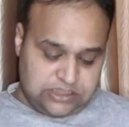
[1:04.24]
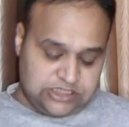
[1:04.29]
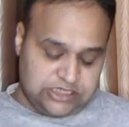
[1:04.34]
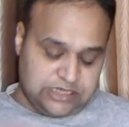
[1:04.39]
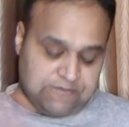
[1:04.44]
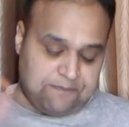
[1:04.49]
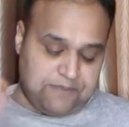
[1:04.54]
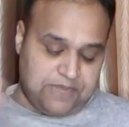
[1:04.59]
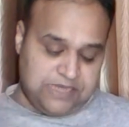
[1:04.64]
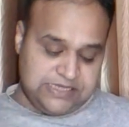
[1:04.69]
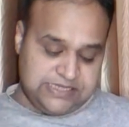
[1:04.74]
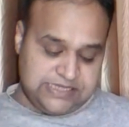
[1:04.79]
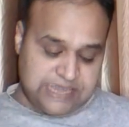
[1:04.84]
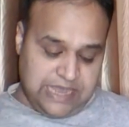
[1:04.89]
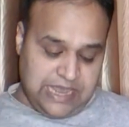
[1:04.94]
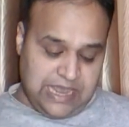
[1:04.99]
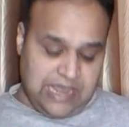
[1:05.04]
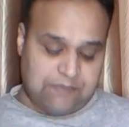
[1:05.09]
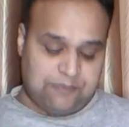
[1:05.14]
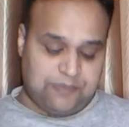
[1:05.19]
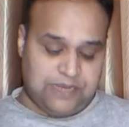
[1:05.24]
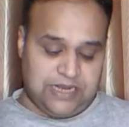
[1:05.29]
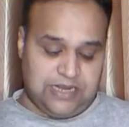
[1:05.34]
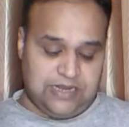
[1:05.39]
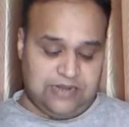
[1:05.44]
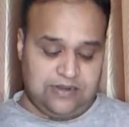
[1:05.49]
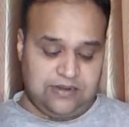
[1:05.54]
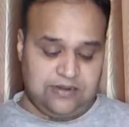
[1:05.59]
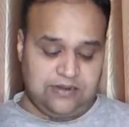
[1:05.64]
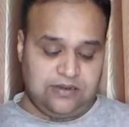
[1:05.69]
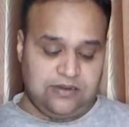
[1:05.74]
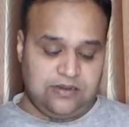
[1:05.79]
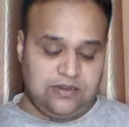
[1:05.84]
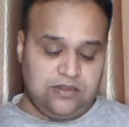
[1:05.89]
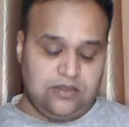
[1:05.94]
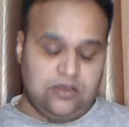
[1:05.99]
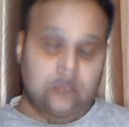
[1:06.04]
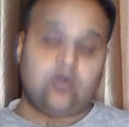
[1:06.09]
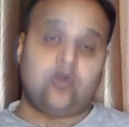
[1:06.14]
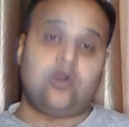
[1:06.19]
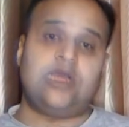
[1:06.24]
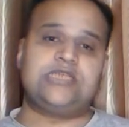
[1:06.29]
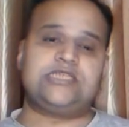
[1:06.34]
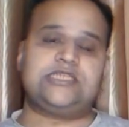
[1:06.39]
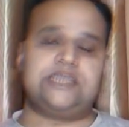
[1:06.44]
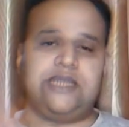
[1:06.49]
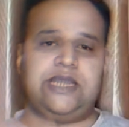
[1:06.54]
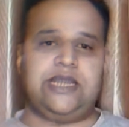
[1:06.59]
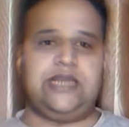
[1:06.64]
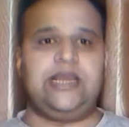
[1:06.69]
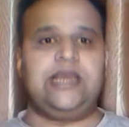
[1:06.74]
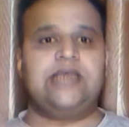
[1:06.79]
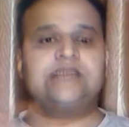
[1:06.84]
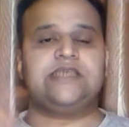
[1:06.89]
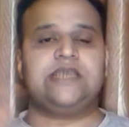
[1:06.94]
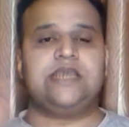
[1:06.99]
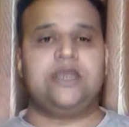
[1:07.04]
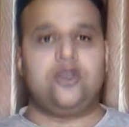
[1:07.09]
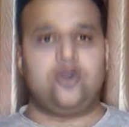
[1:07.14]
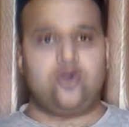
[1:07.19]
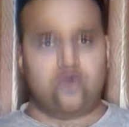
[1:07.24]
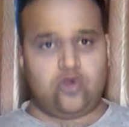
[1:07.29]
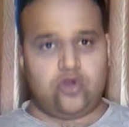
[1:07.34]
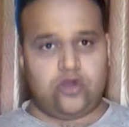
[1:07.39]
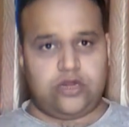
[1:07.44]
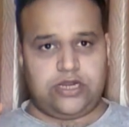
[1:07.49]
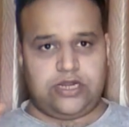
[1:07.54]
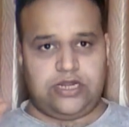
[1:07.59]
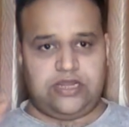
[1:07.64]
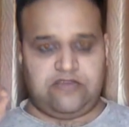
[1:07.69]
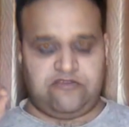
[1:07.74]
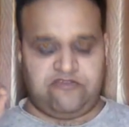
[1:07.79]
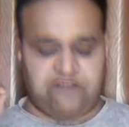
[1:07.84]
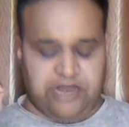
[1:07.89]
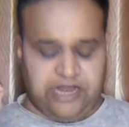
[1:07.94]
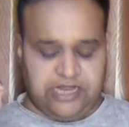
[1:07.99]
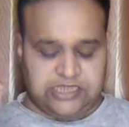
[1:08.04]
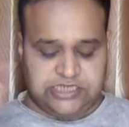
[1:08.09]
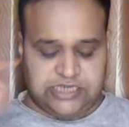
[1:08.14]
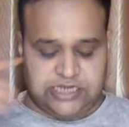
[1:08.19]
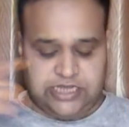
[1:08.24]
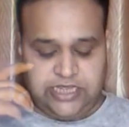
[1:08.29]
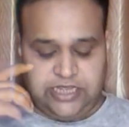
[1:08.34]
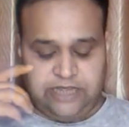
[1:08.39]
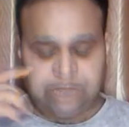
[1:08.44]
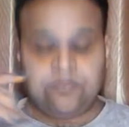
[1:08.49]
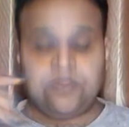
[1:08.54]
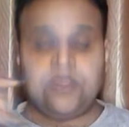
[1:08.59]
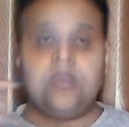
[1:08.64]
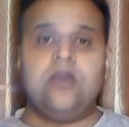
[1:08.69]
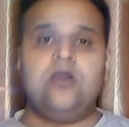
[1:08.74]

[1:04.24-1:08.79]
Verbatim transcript: 26 अप्रैल को ऑस्ट्रेलिया से लाहौर के लिए फ़्लाइट चलेगी